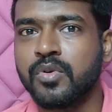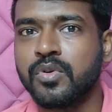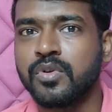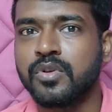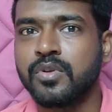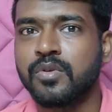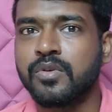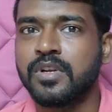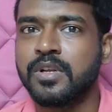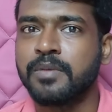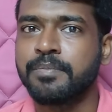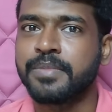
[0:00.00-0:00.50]

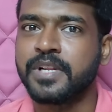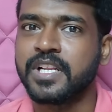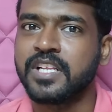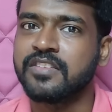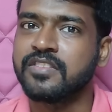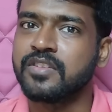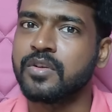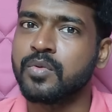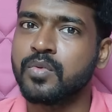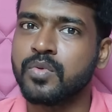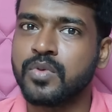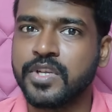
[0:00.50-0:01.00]
அமௌண்ட்டோட
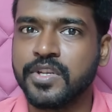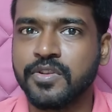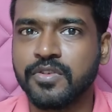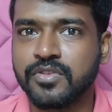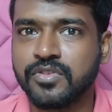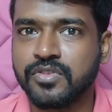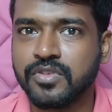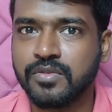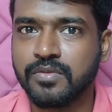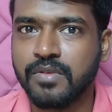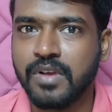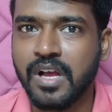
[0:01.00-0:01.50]
ப்ரைஸை கூட்டி
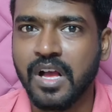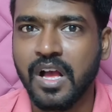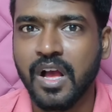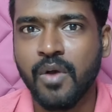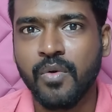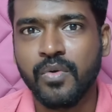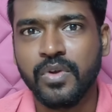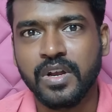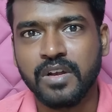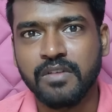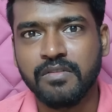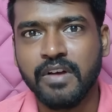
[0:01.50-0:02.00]
வச்சுருவான்
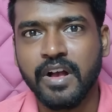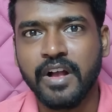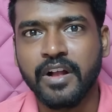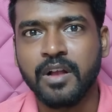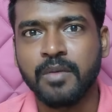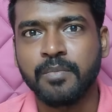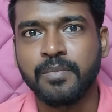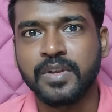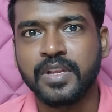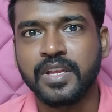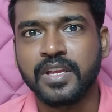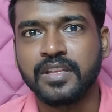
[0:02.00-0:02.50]
அவனால்
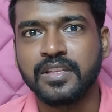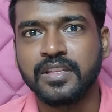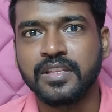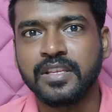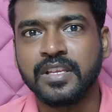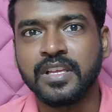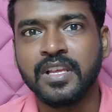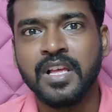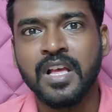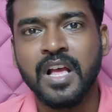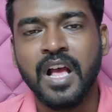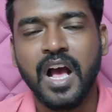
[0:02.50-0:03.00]
வாங்க முடியாது
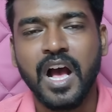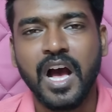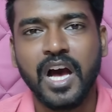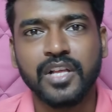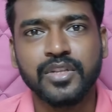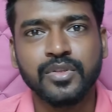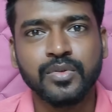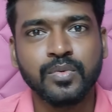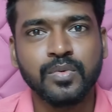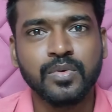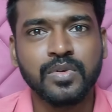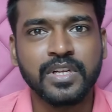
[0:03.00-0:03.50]

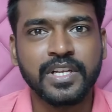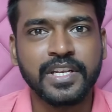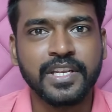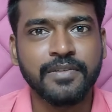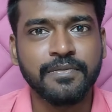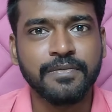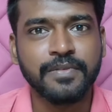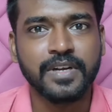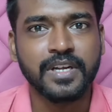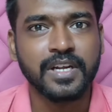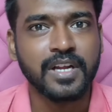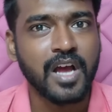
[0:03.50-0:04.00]
அதுவும்
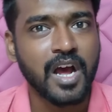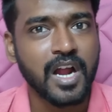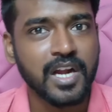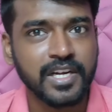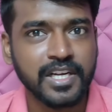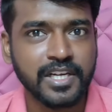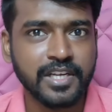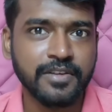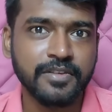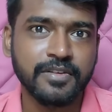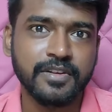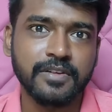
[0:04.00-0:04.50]
ரீஃபண்ட்
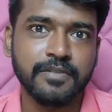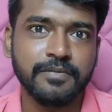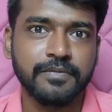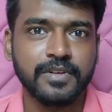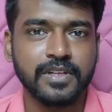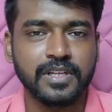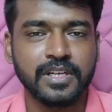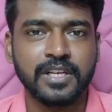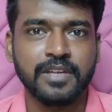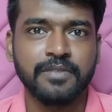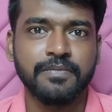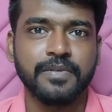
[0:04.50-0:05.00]
நான் ரீஃப
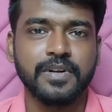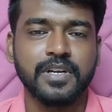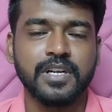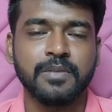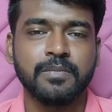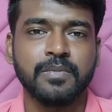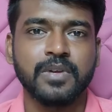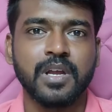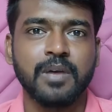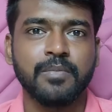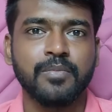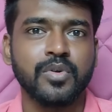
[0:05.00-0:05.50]

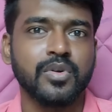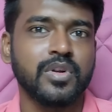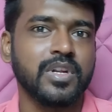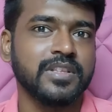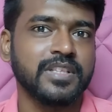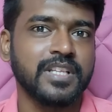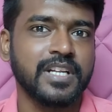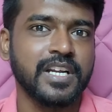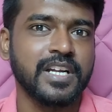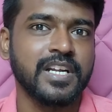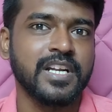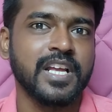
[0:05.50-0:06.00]
ரீஃபண்டபுள் அமௌண்ட்
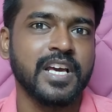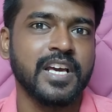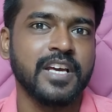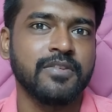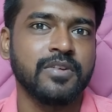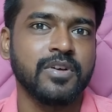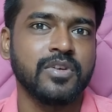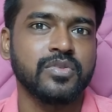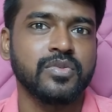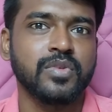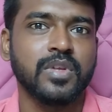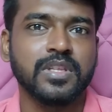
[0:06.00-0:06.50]
அந்த
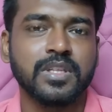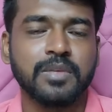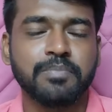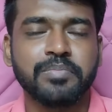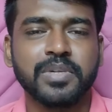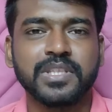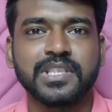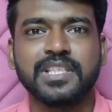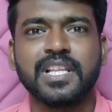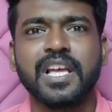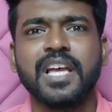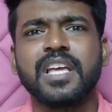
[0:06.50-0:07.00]
ரெண்டாயிரரூவா ஸோ அந்த
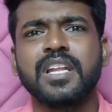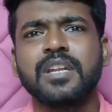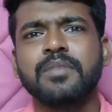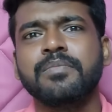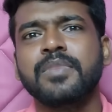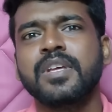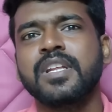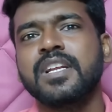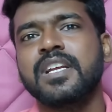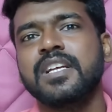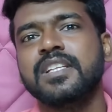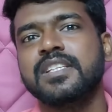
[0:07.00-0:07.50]

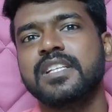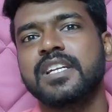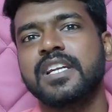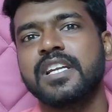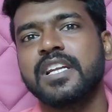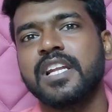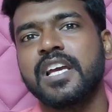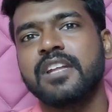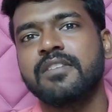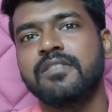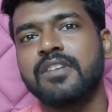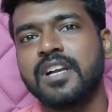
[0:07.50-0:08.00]
பத்தாயிரம் பேருக்கு அந்த
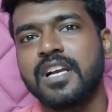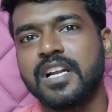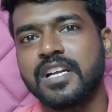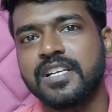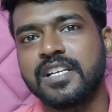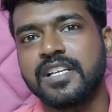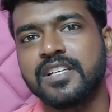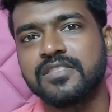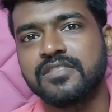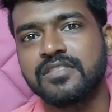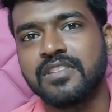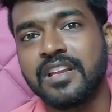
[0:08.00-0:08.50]
ரெண்டாயிரரூவா
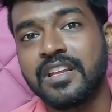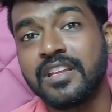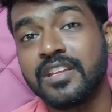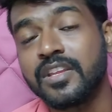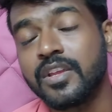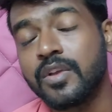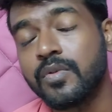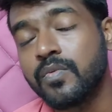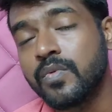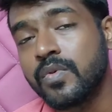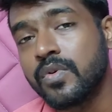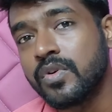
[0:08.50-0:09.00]
கட் ஆச்சுன்னா
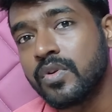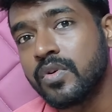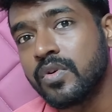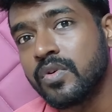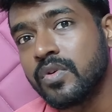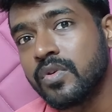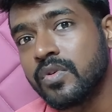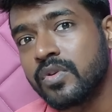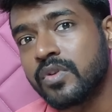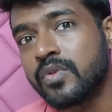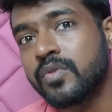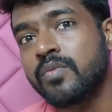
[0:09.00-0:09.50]
எவ்வளோ
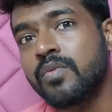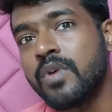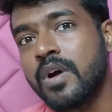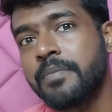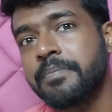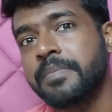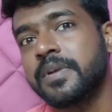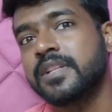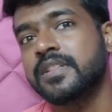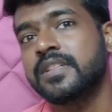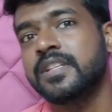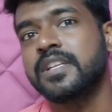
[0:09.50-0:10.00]
ரூபா
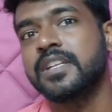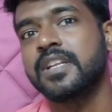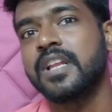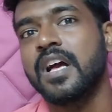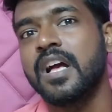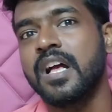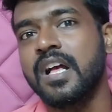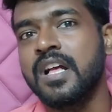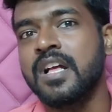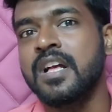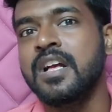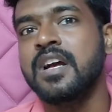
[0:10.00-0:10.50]

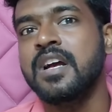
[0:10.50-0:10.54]
பார்த்தீங்கன்னா